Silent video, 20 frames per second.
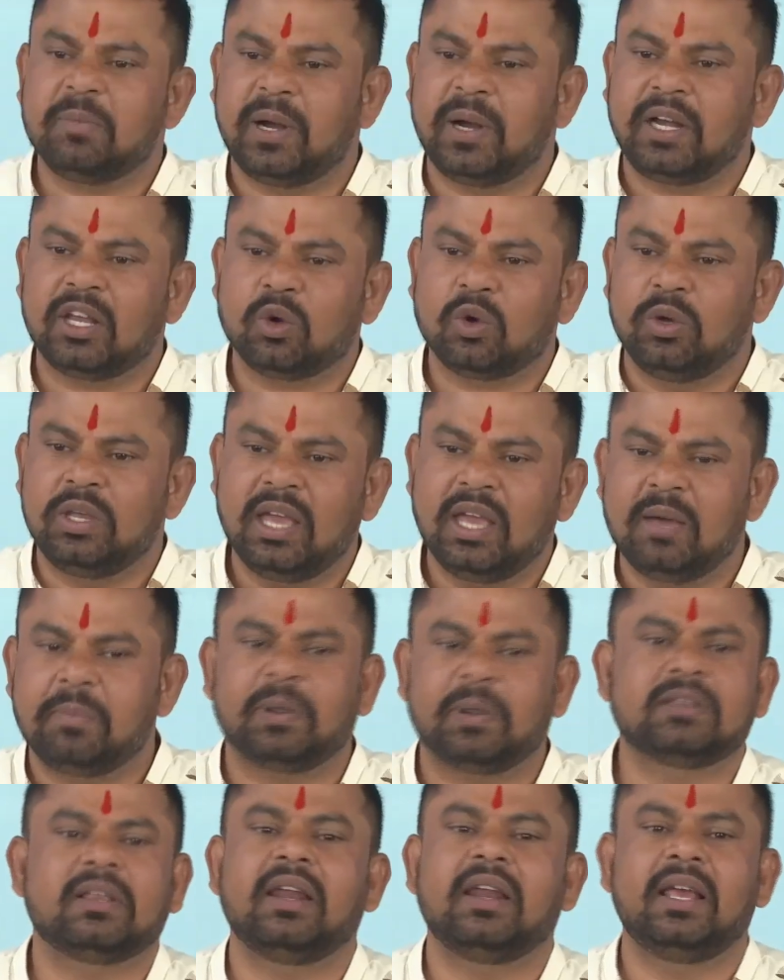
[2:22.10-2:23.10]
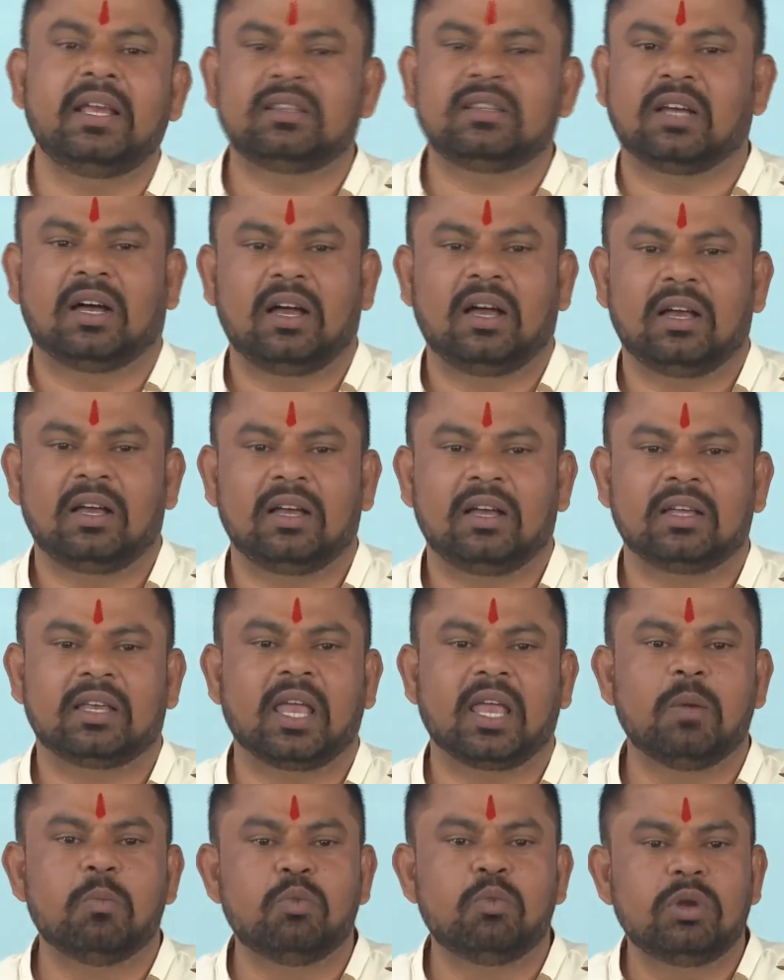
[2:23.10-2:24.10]
बेटे को यह पता नहीं था
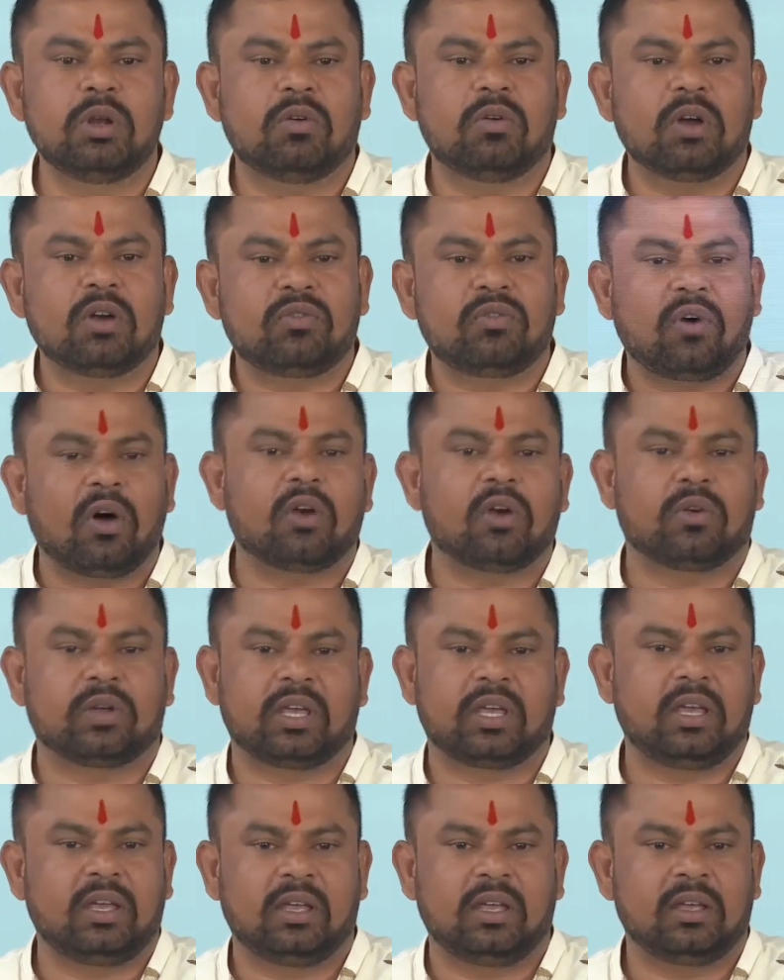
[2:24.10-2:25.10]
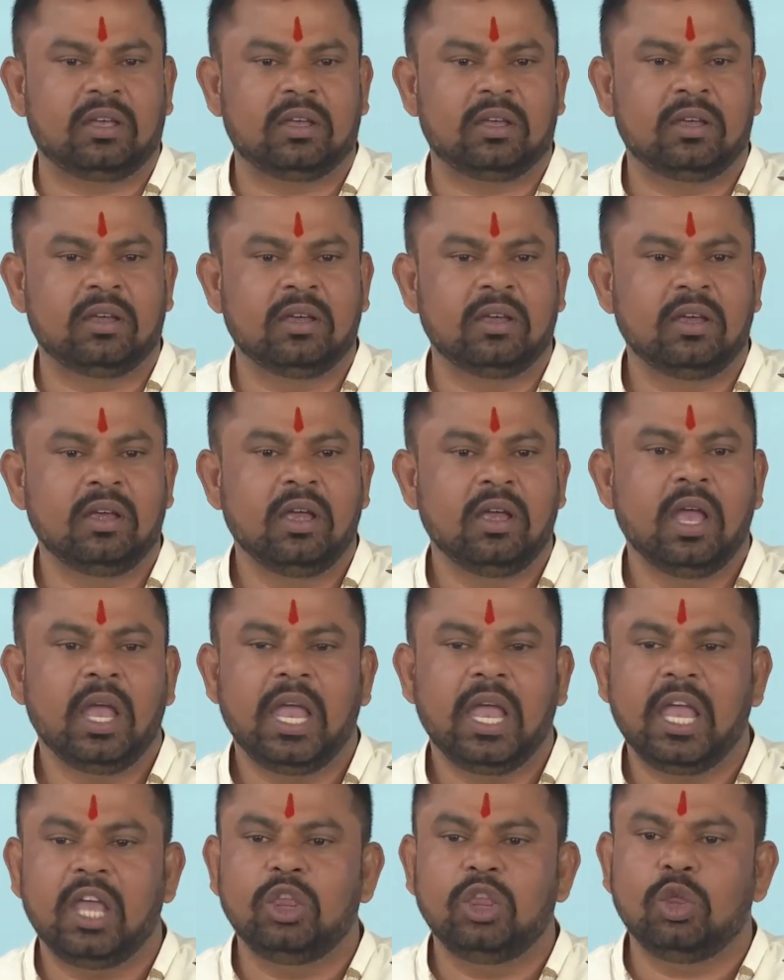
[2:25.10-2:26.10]
कि मुनवर फारूकी
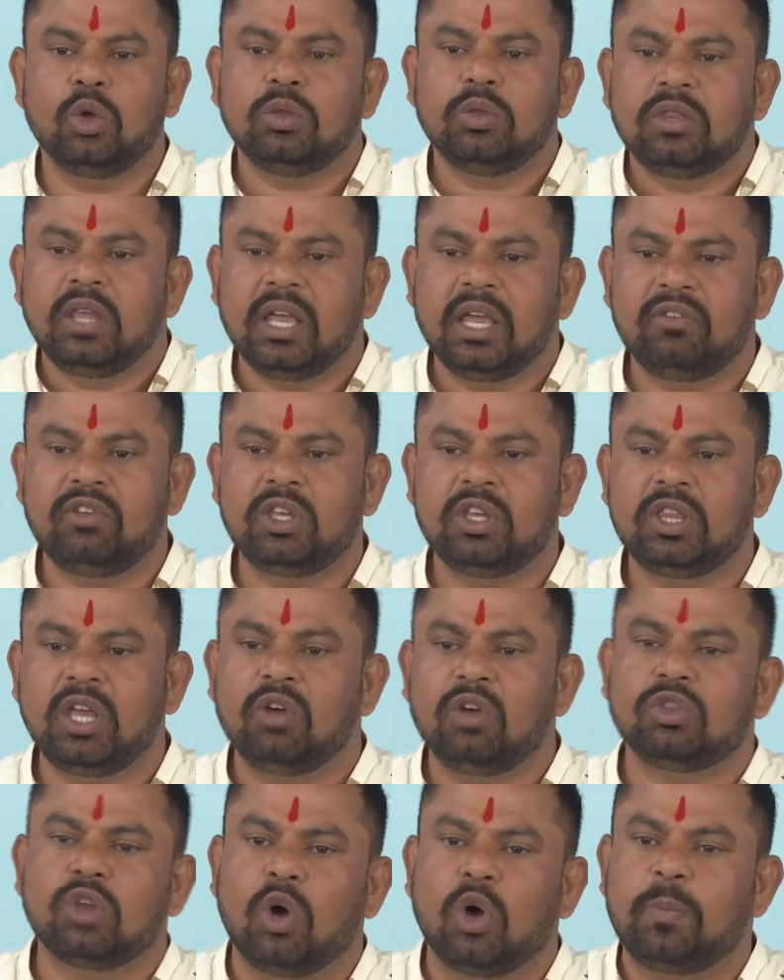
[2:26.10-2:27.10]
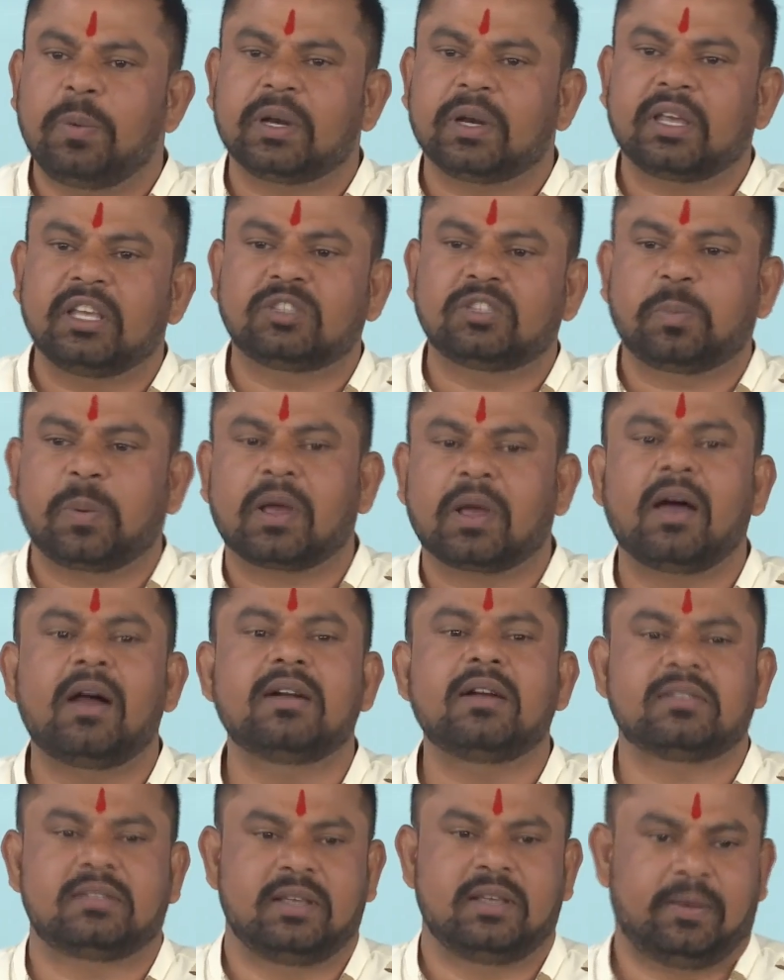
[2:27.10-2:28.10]
हिंदू देवी देवताओं पर किस
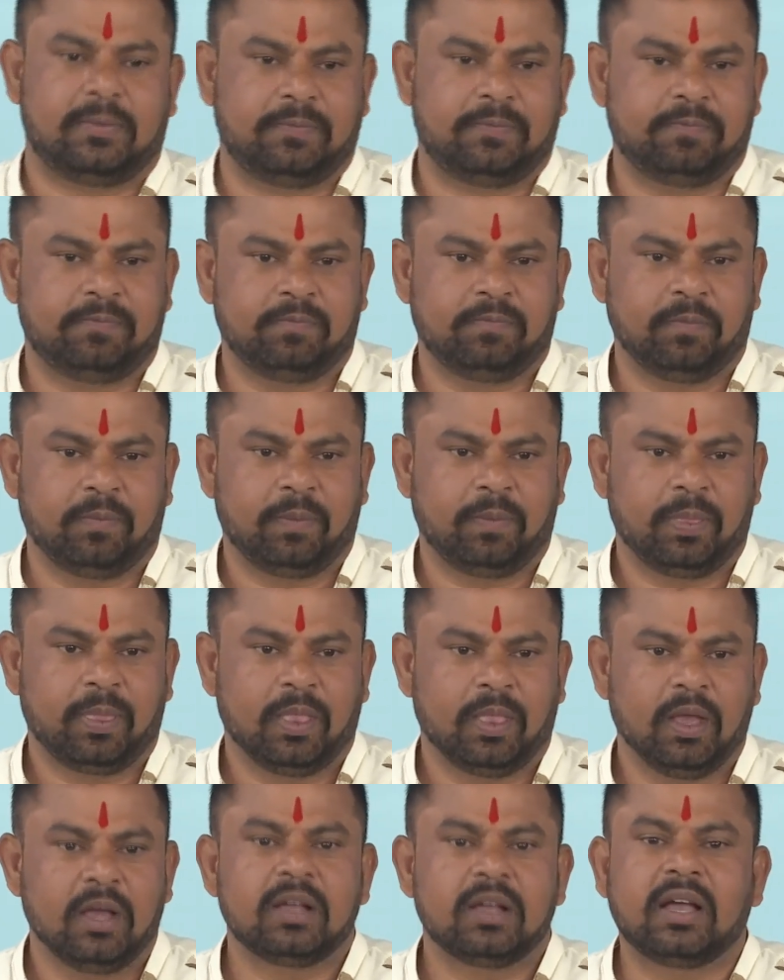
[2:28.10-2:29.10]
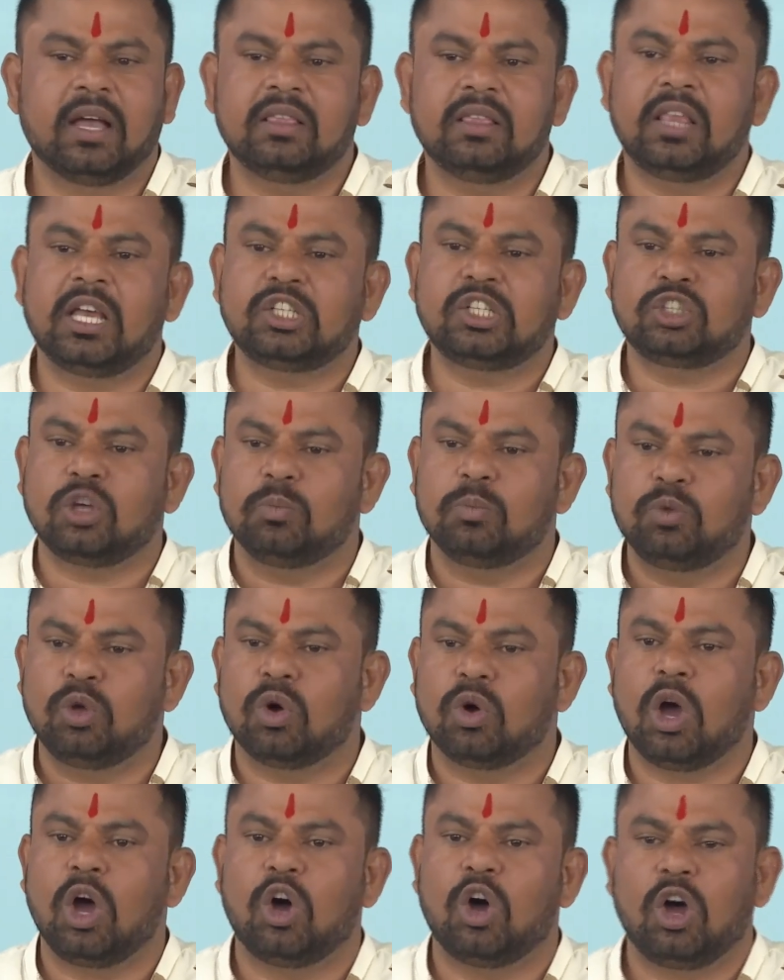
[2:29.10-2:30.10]
प्रकार से गंदे
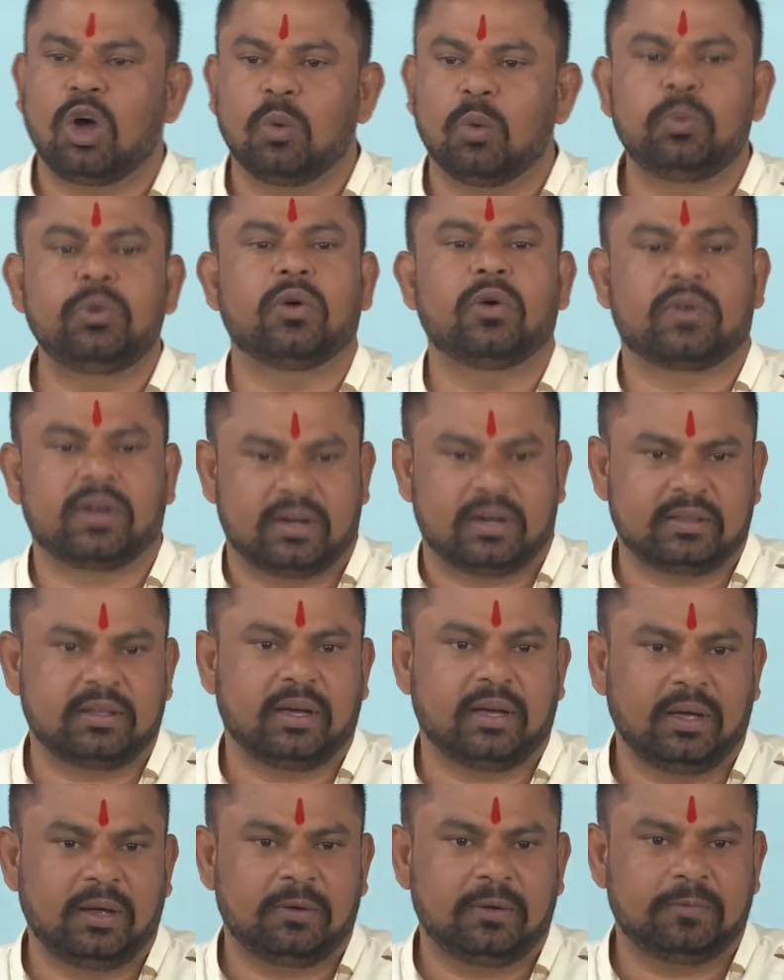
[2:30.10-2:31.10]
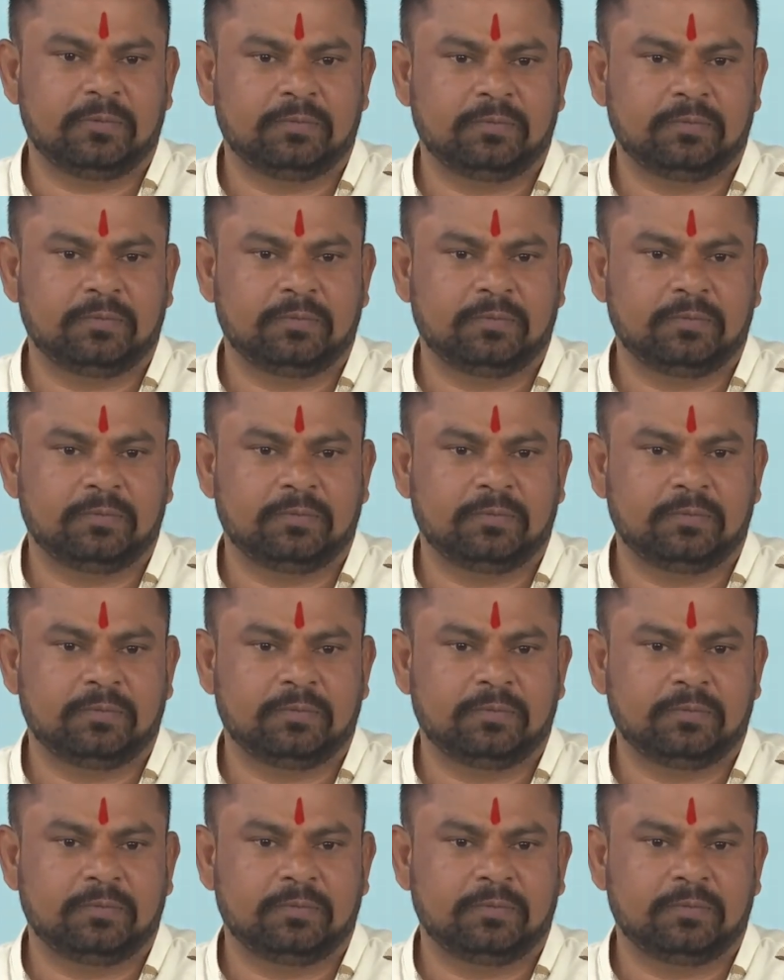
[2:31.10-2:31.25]
शब्दों का उपयोग करता है